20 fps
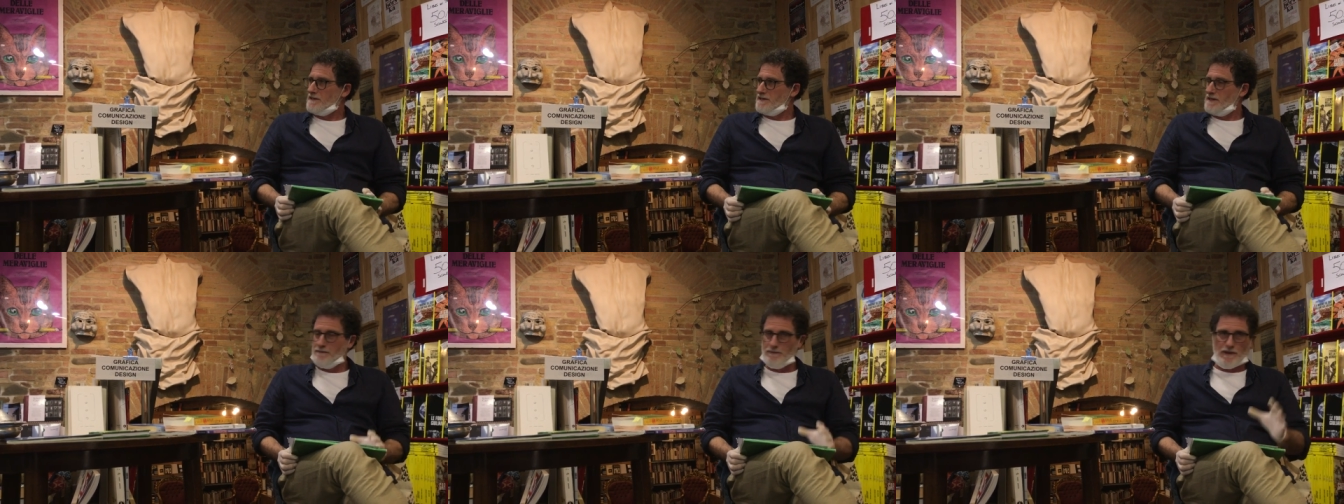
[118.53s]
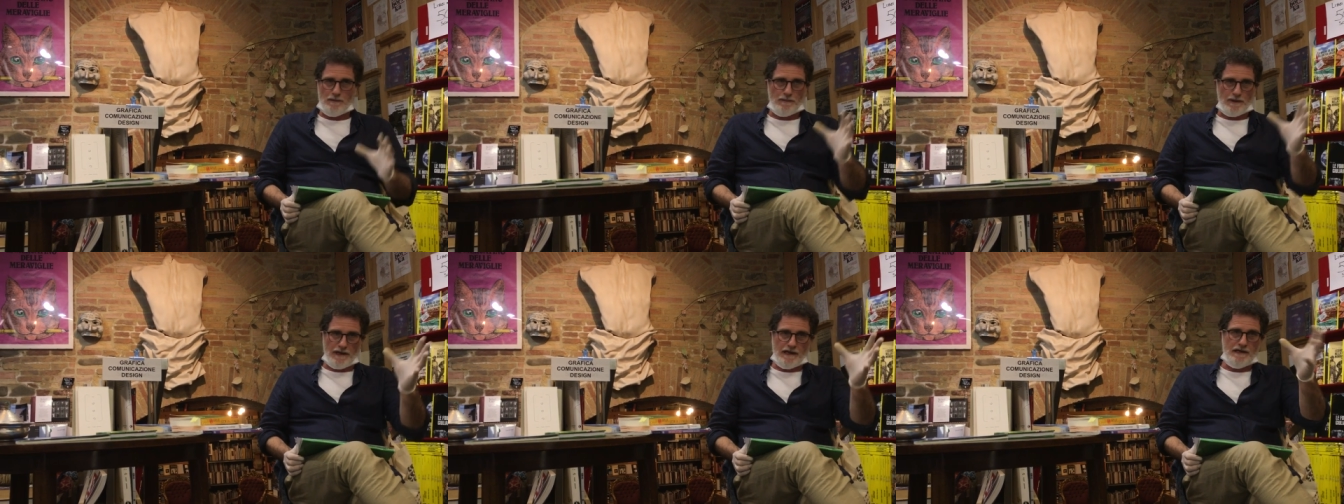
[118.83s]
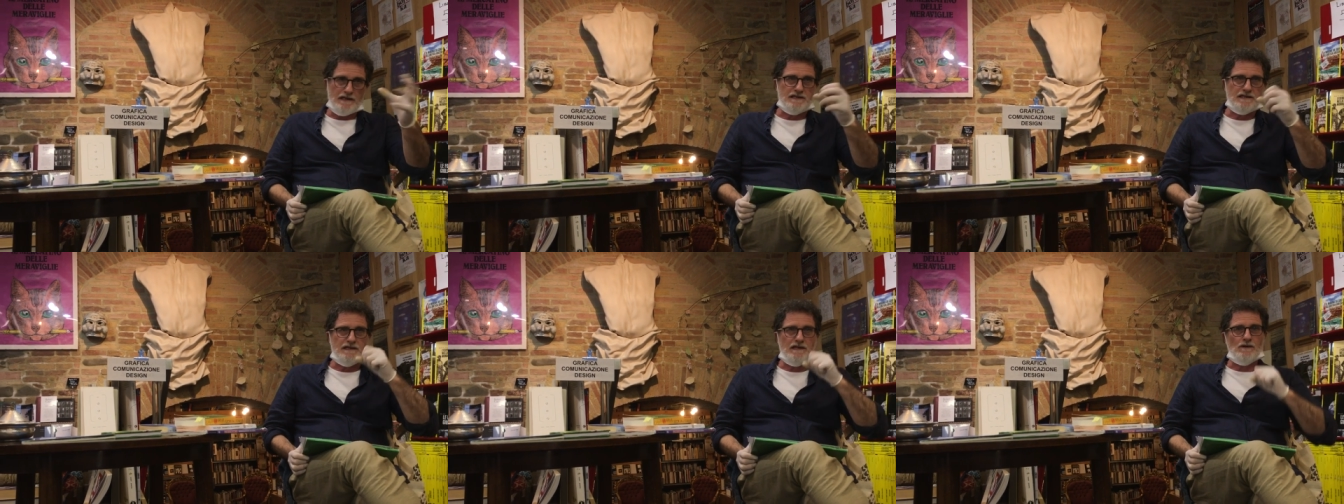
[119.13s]
sempre
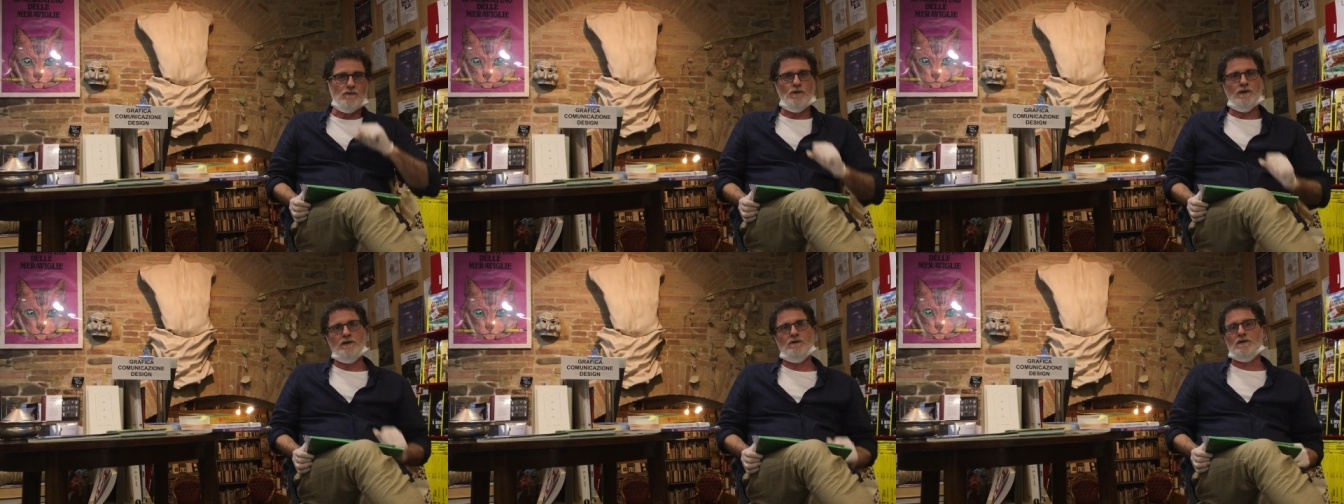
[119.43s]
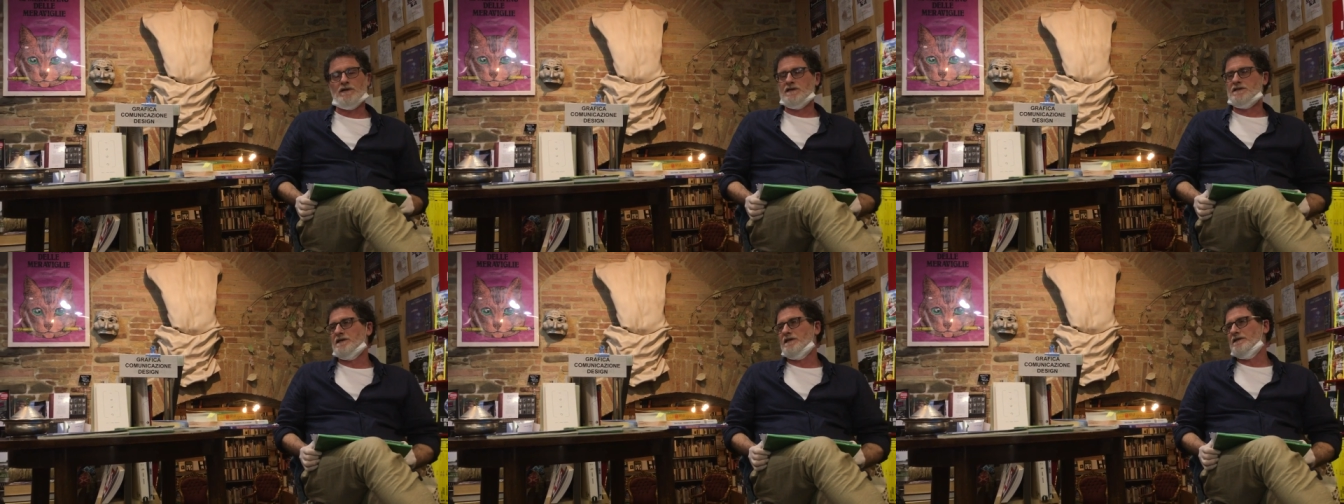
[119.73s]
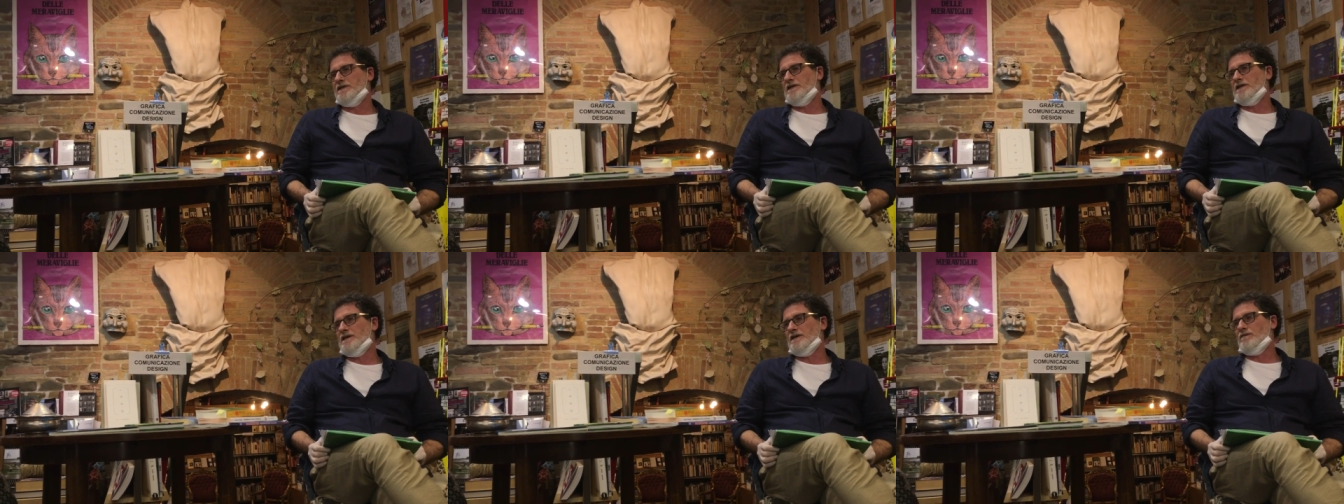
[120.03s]
prese da quello che
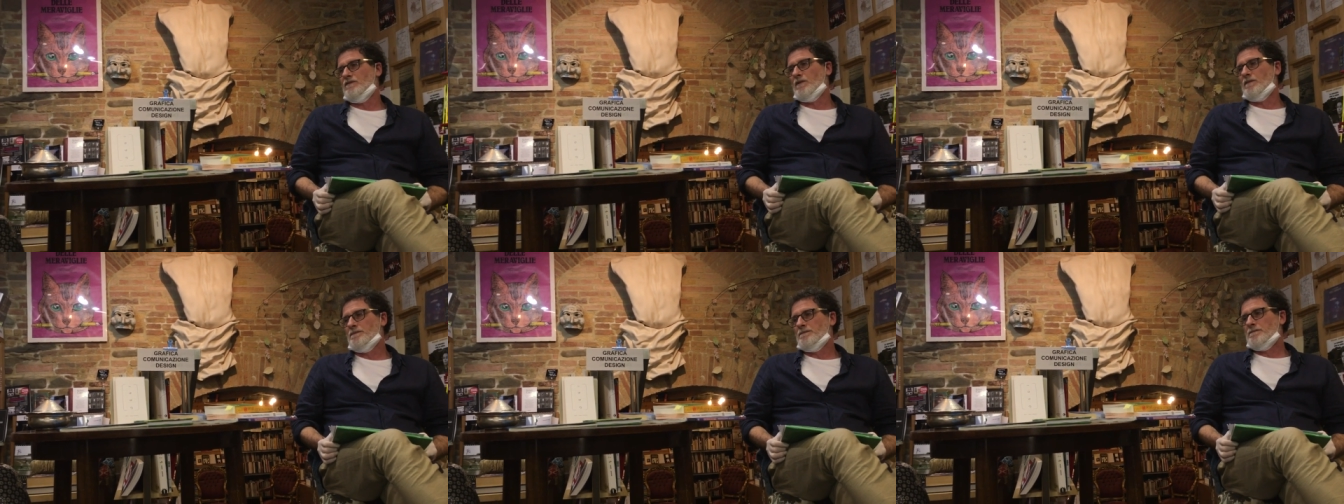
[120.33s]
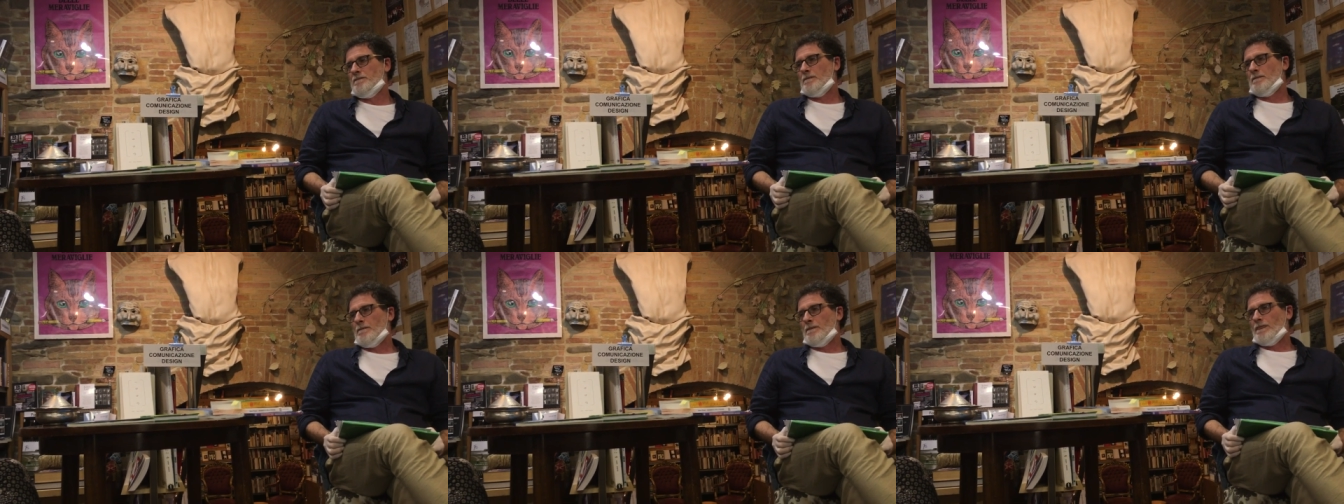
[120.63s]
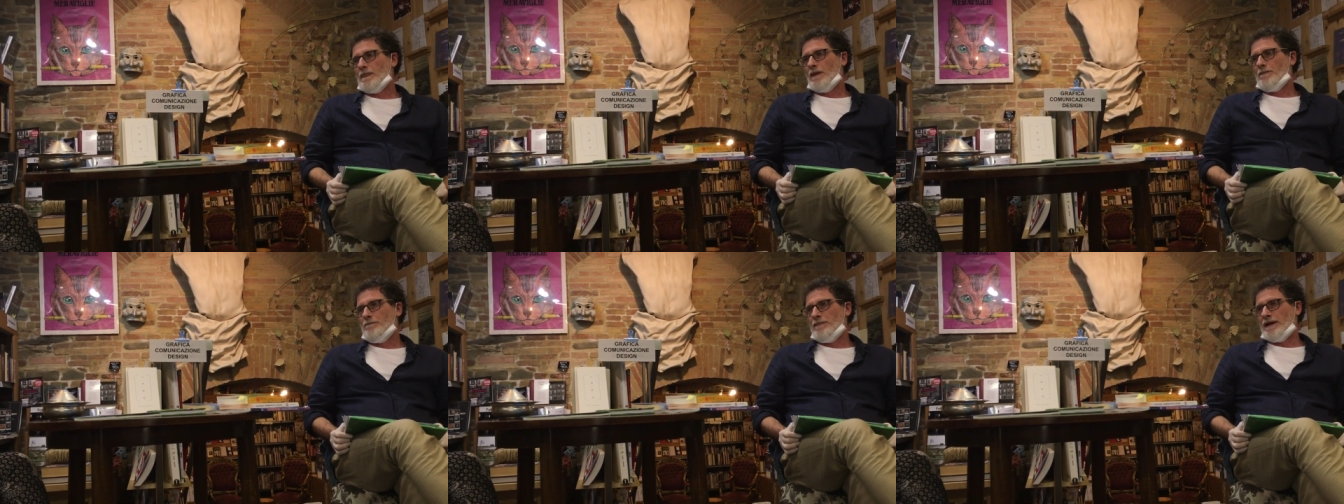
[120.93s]
sentivo,
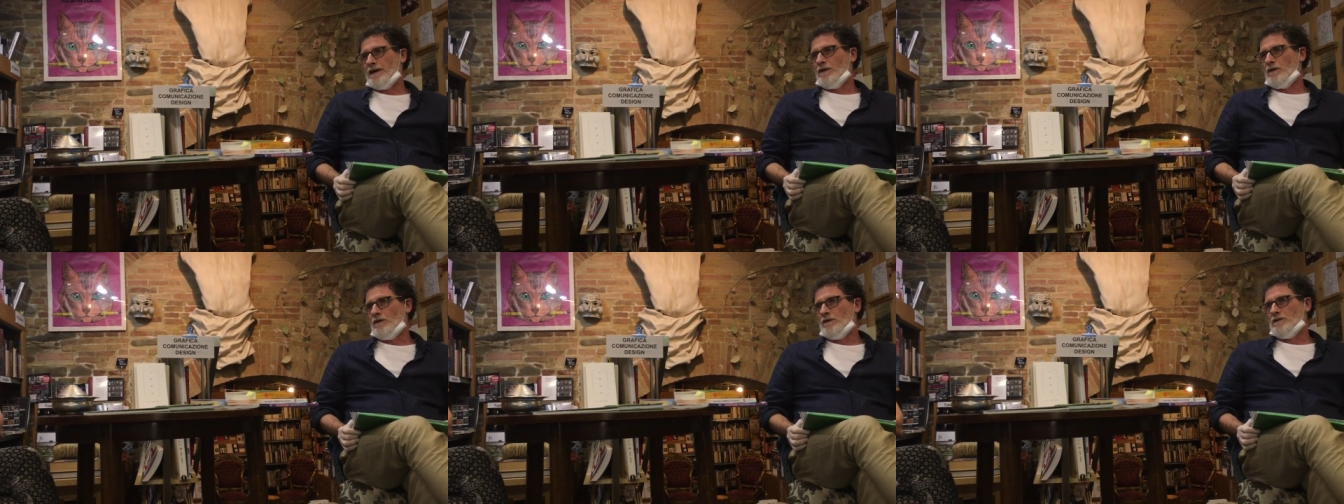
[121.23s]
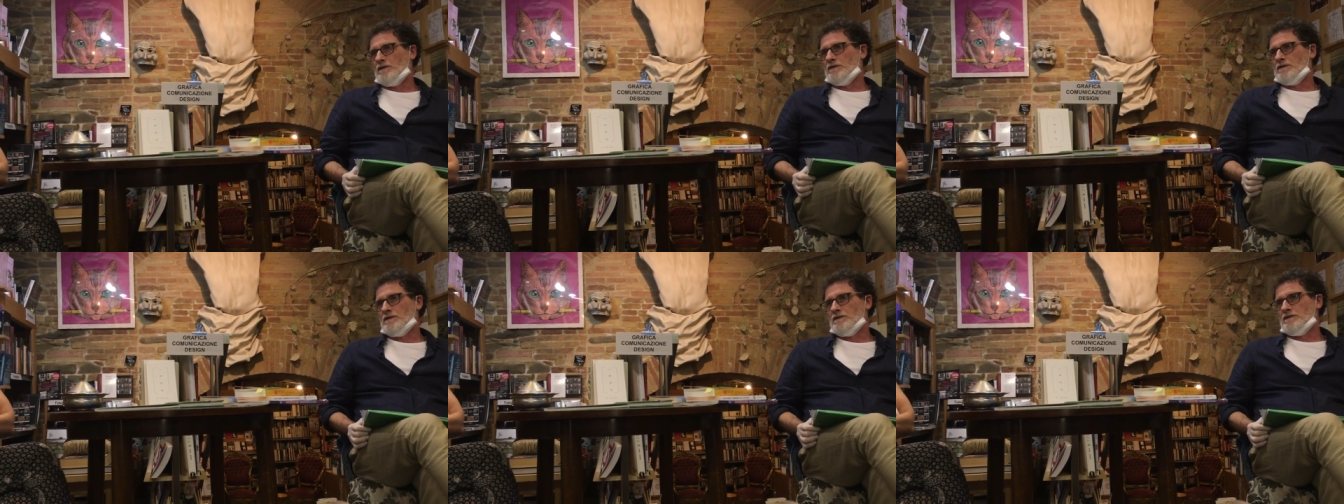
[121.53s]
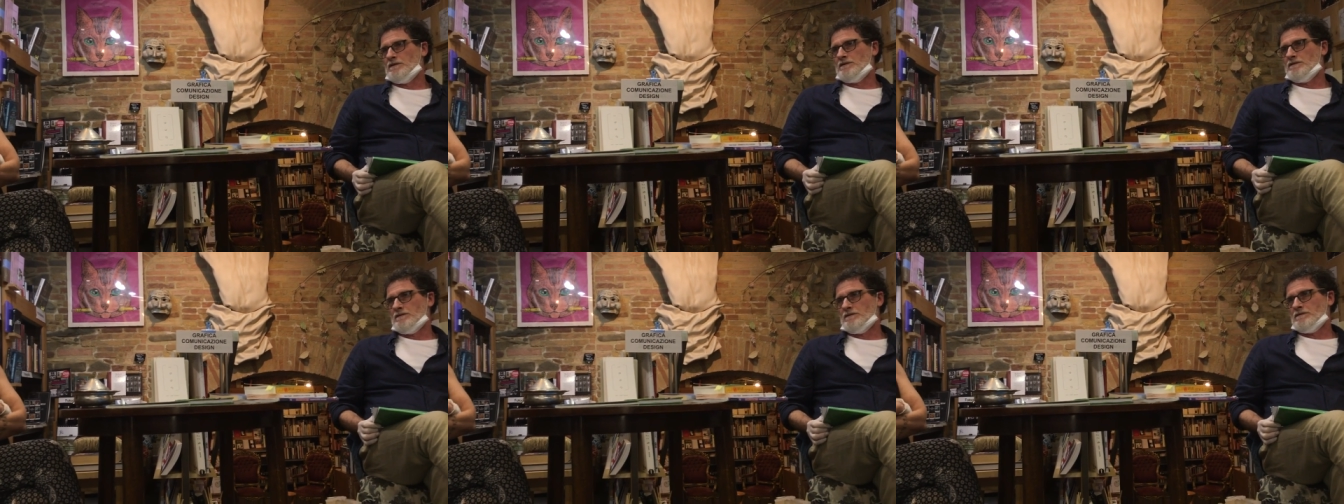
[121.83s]
però
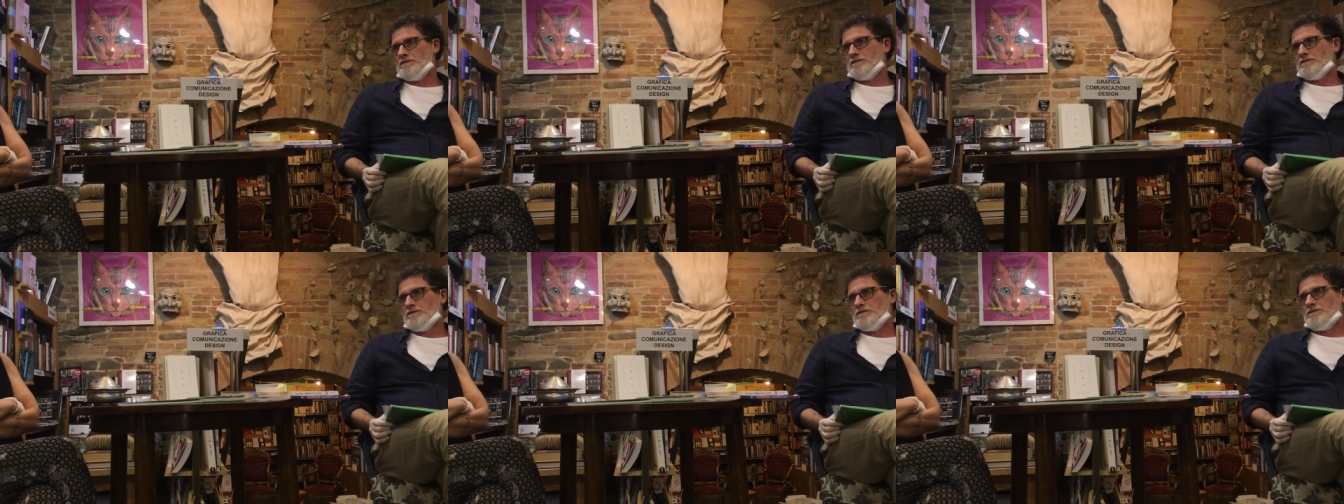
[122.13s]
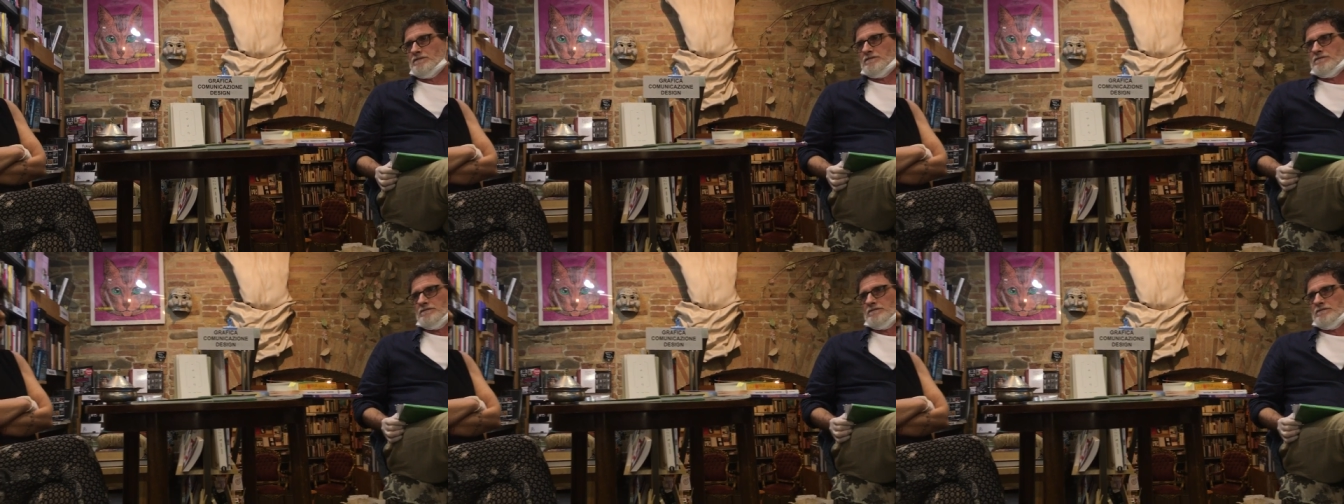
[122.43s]
eh,